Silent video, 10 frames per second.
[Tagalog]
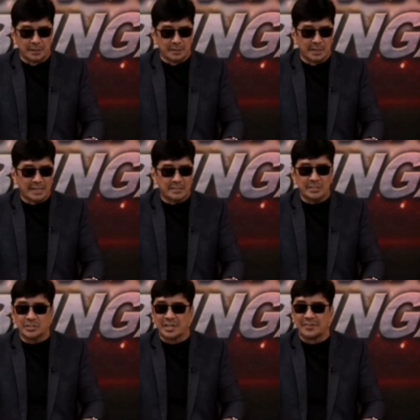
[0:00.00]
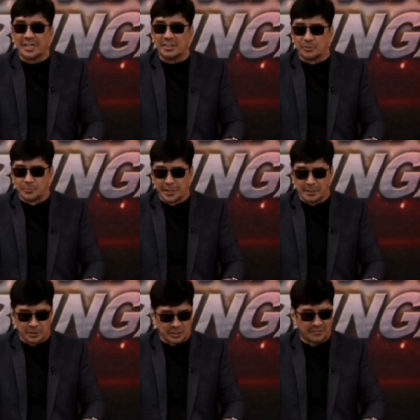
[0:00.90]
founded in 1973
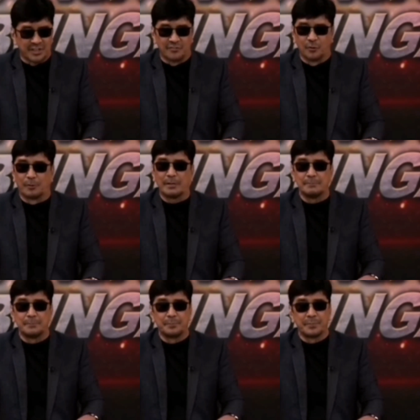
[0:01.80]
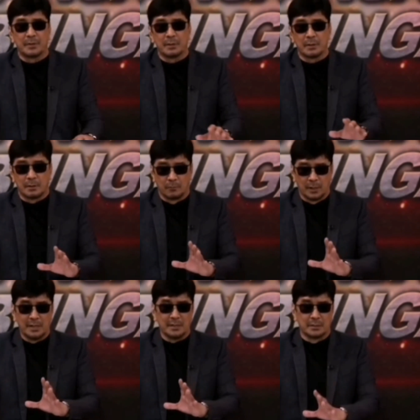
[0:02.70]
or 74.
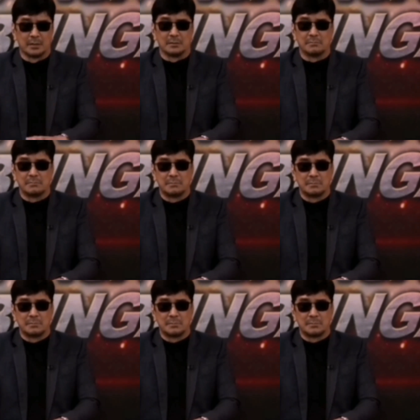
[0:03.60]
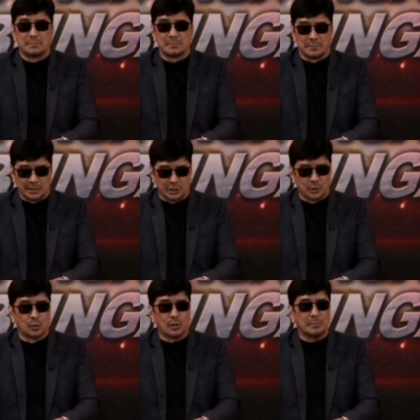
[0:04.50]
Well and good. At
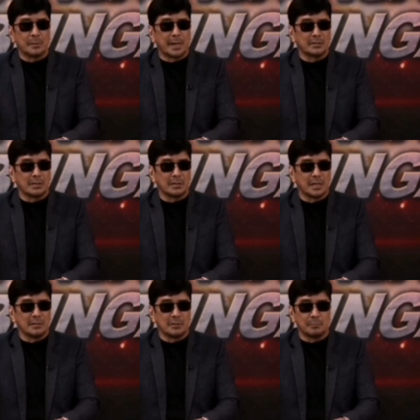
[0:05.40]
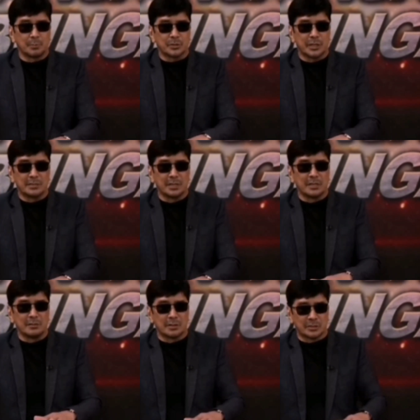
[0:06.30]
siguro naman maintindihan ng presidente
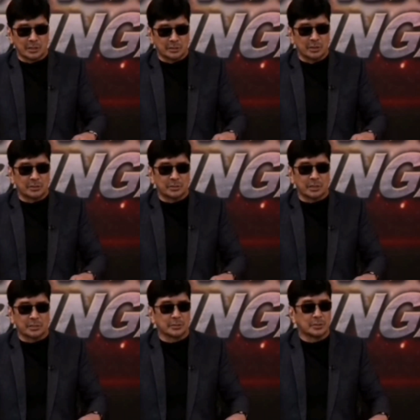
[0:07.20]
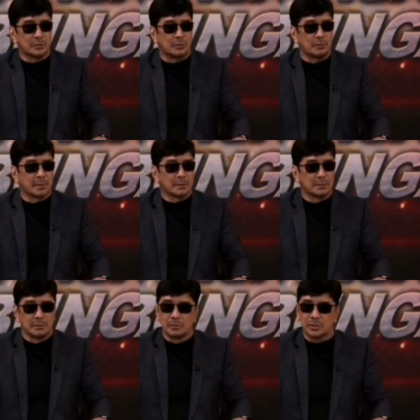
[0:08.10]
ninyo na 66 years old
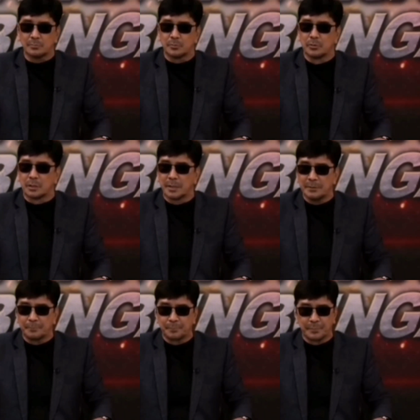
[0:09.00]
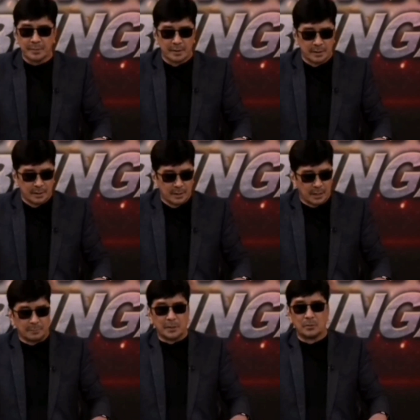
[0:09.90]
mag-uusap po kami.
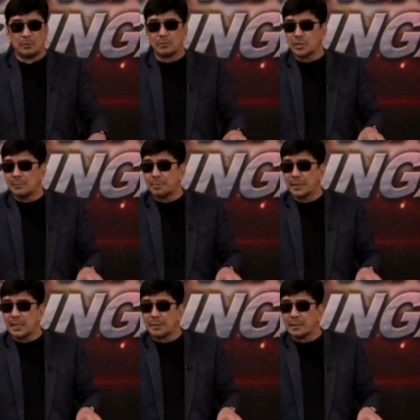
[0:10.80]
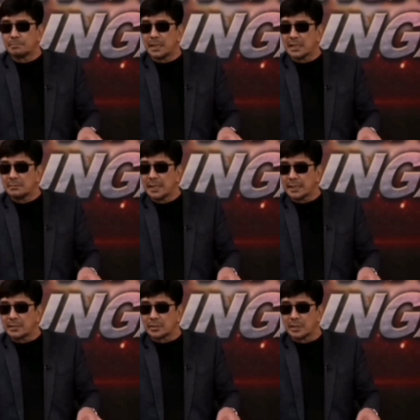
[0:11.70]
At pag-uusapan namin para
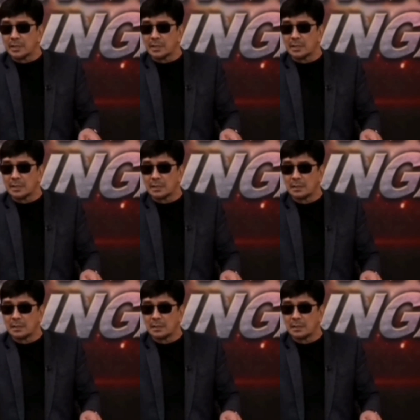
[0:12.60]
makita,